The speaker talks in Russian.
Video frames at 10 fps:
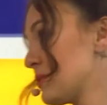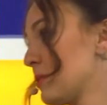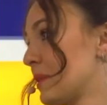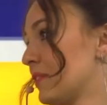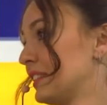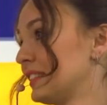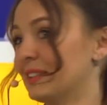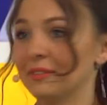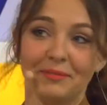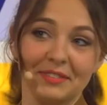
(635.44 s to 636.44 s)
Домовились,
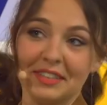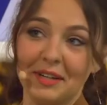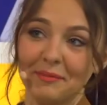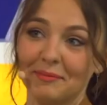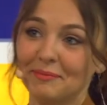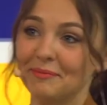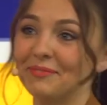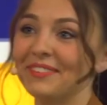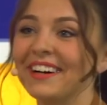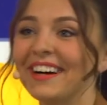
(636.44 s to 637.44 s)
випроводитися. Макс, домовились.